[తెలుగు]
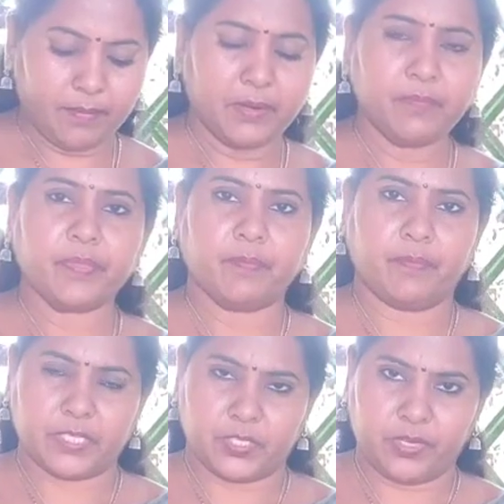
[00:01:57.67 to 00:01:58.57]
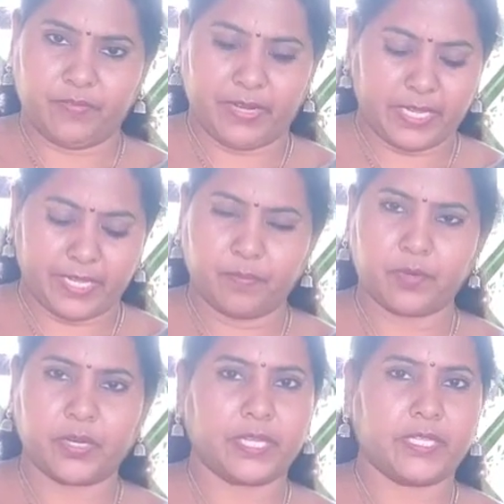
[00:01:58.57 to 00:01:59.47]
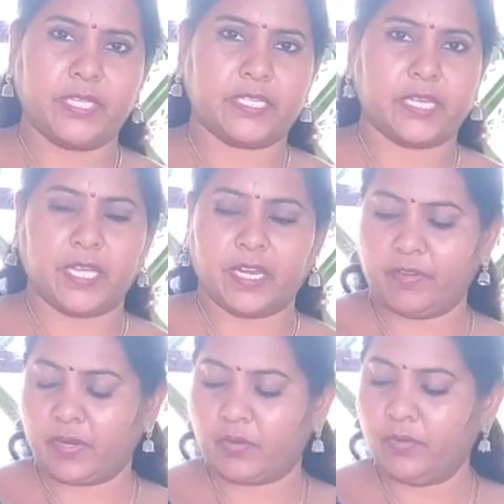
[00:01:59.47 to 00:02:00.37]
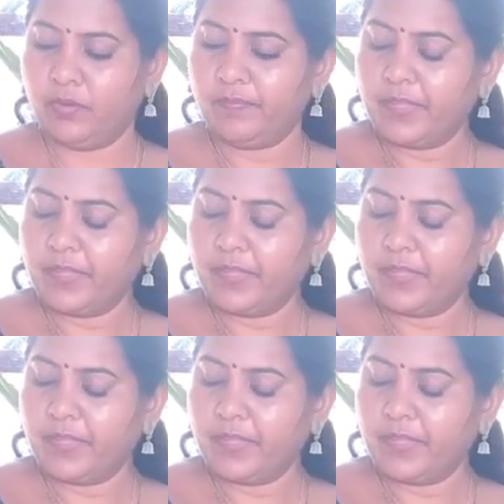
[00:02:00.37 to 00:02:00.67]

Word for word: మనం ఫస్ట్ ఇవన్నీ కలుపుకున్నాం కదా ఇది చల్లారే వరకు